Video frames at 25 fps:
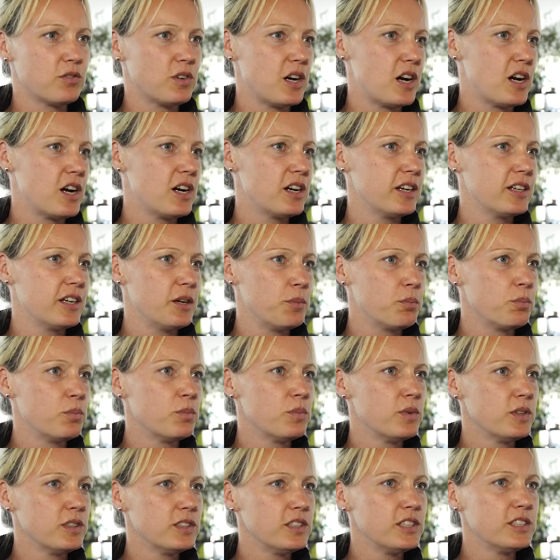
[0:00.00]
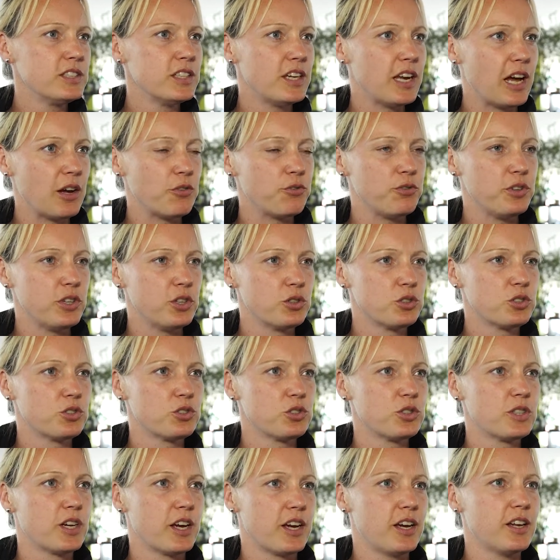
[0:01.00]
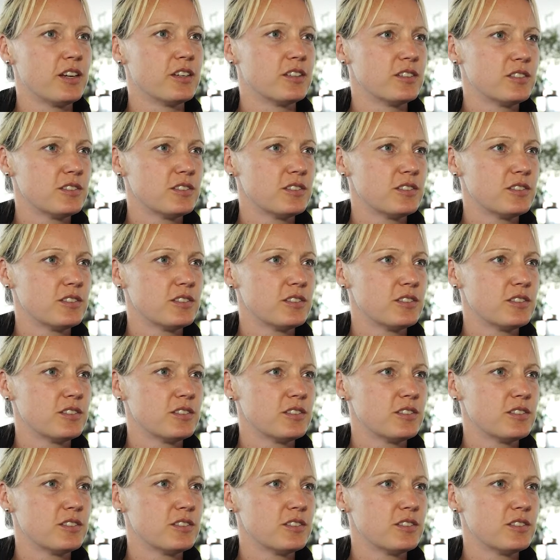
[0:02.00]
war eben diese Live-Videos zu drehen.